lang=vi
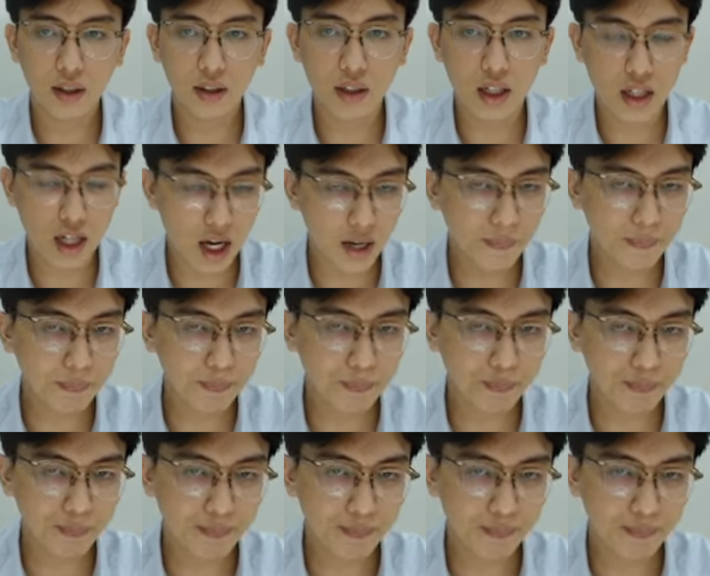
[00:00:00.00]
Được chưa?
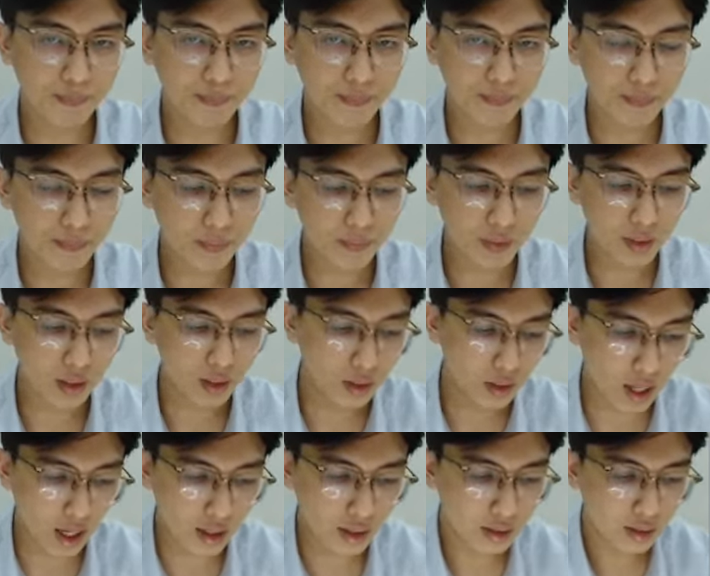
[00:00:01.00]

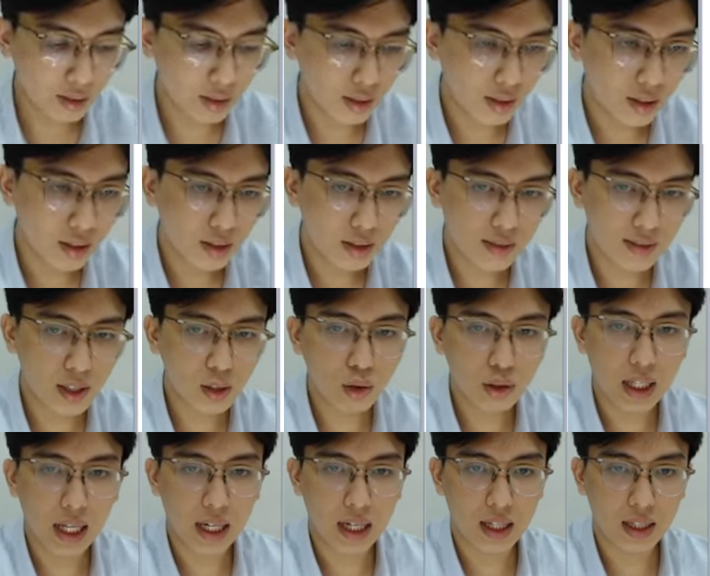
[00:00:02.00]
Đấy. Rất có
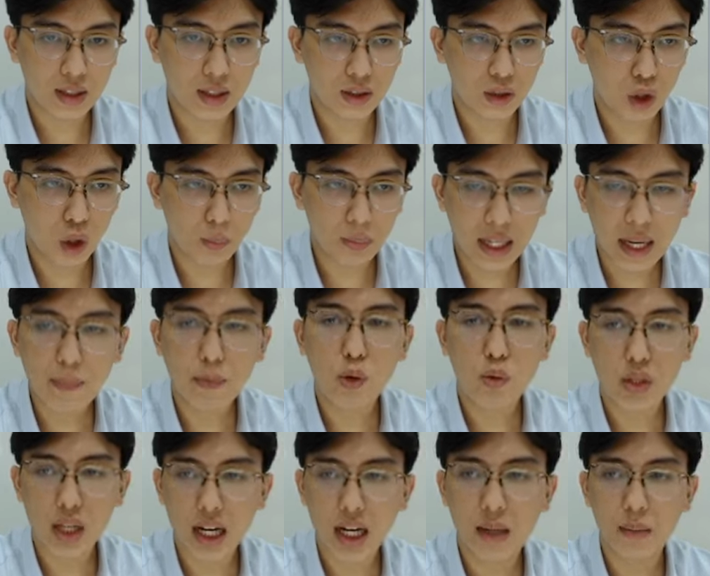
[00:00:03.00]
thể là nhóm thép cũng
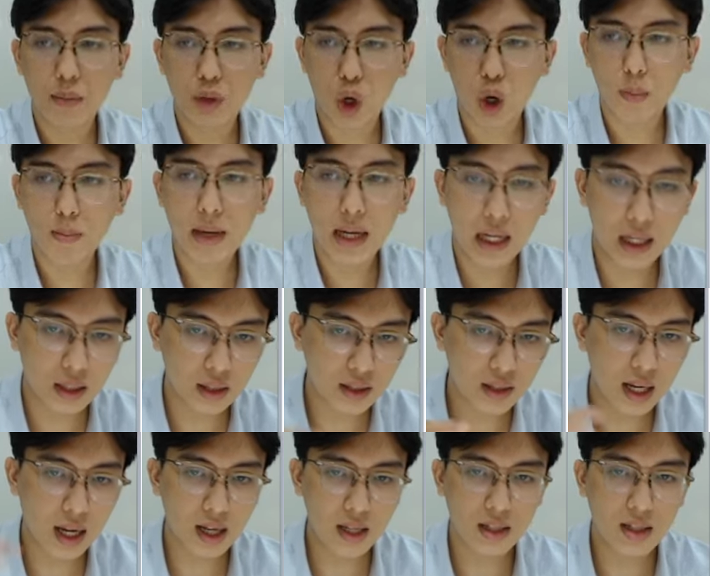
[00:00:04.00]
sẽ là nhóm mà
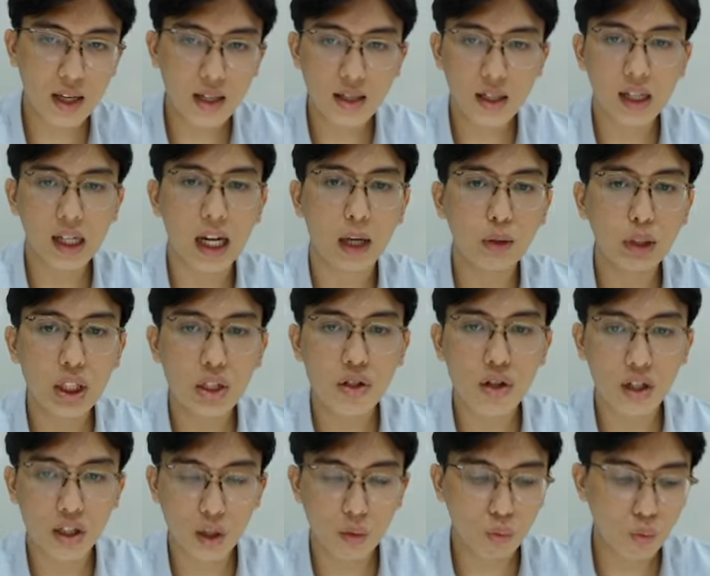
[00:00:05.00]
sẽ sẽ sẽ kéo thị
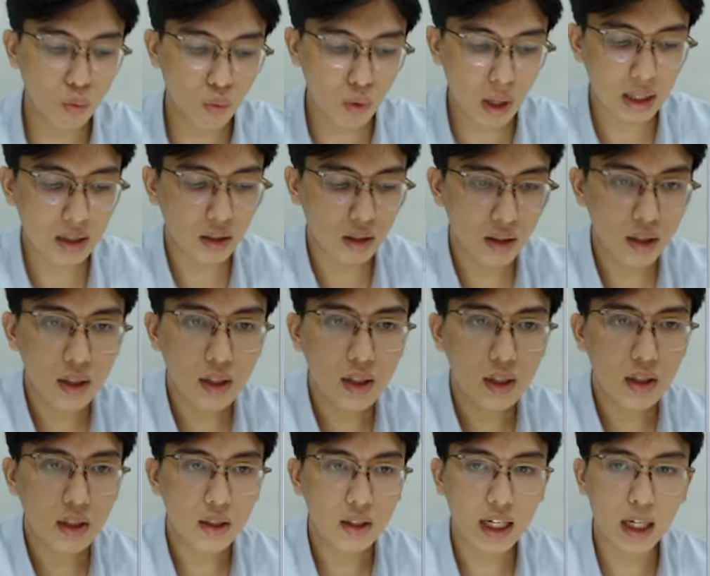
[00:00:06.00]
trường trong đoạn tới.
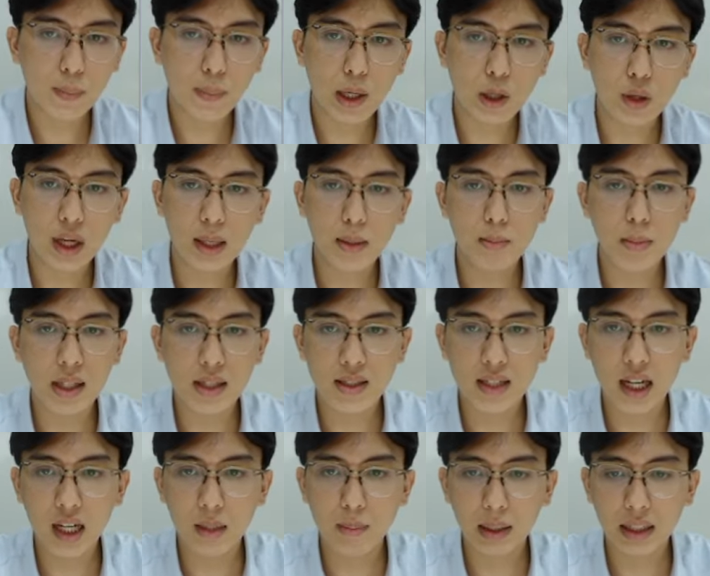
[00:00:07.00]
Ngày hôm nay có
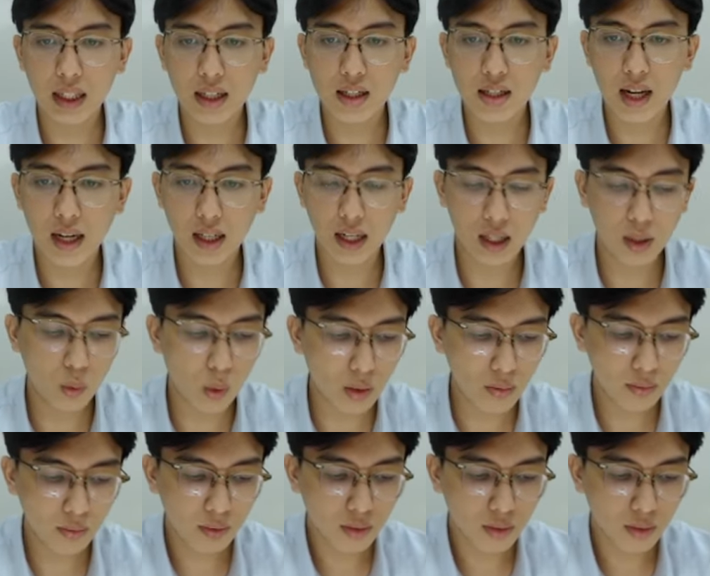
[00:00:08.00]
SMC này bật tăng trần này đúng không?